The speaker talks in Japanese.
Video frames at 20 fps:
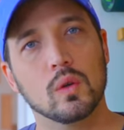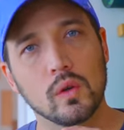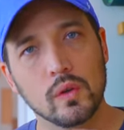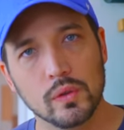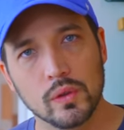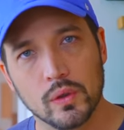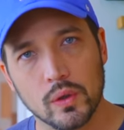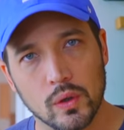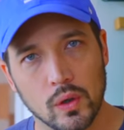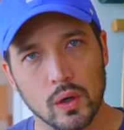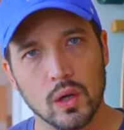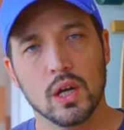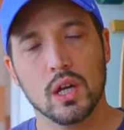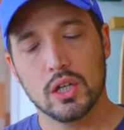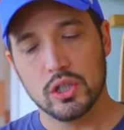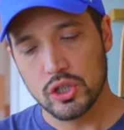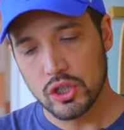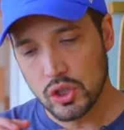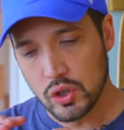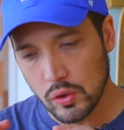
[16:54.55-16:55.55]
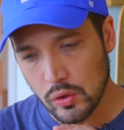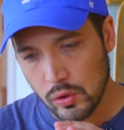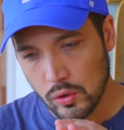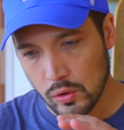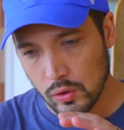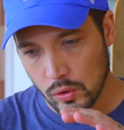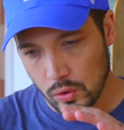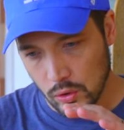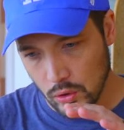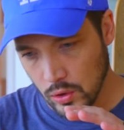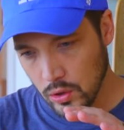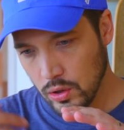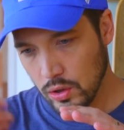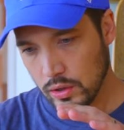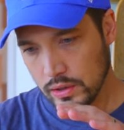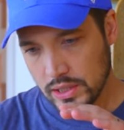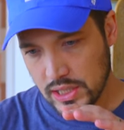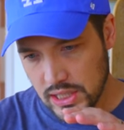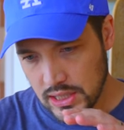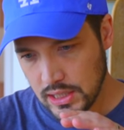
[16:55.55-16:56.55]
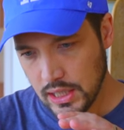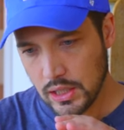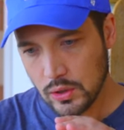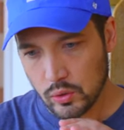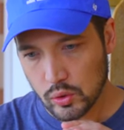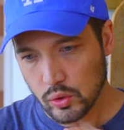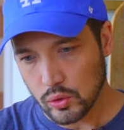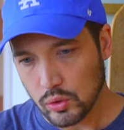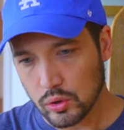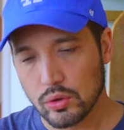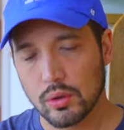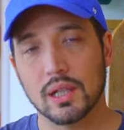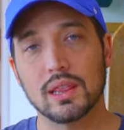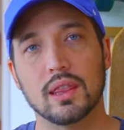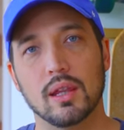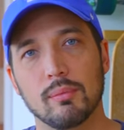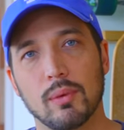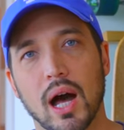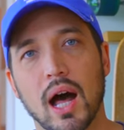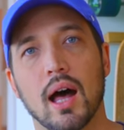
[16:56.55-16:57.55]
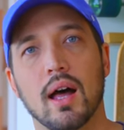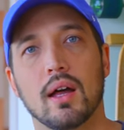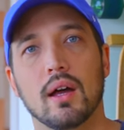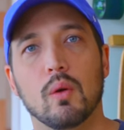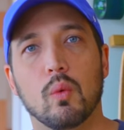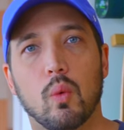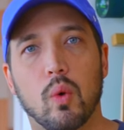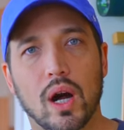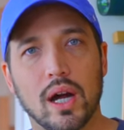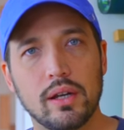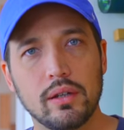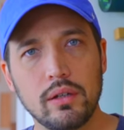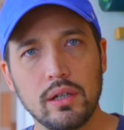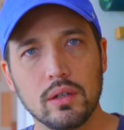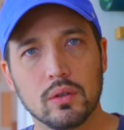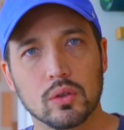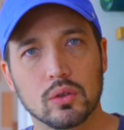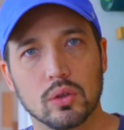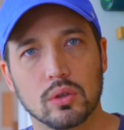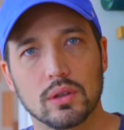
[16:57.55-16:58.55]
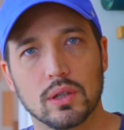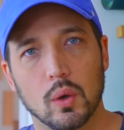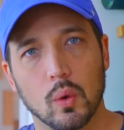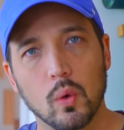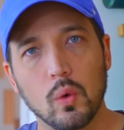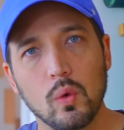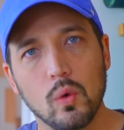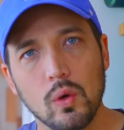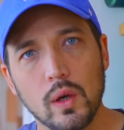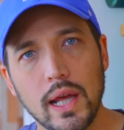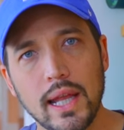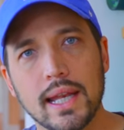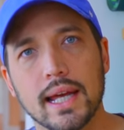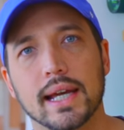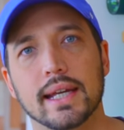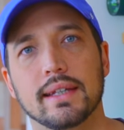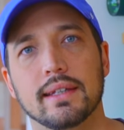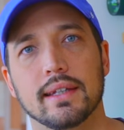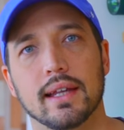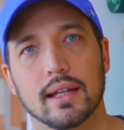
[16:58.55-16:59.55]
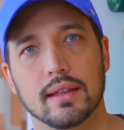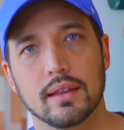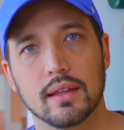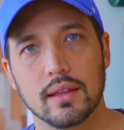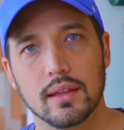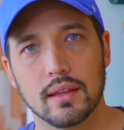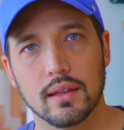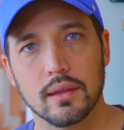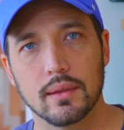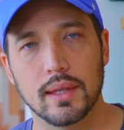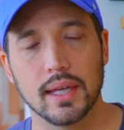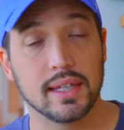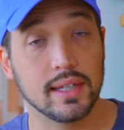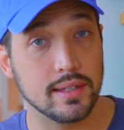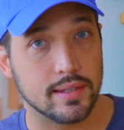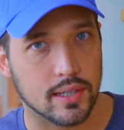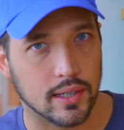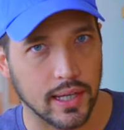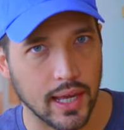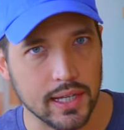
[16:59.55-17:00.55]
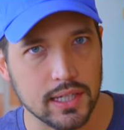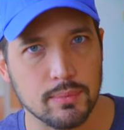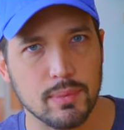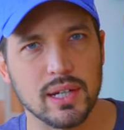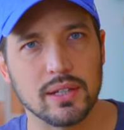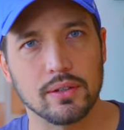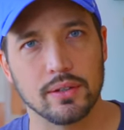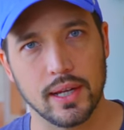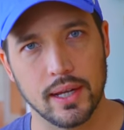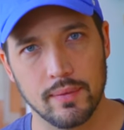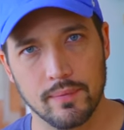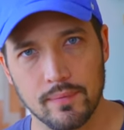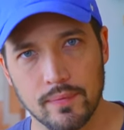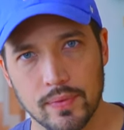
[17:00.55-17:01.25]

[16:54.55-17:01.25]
今度小をちっちゃいこと断っても、悪いことって起こらないんだって気づき始めるのね。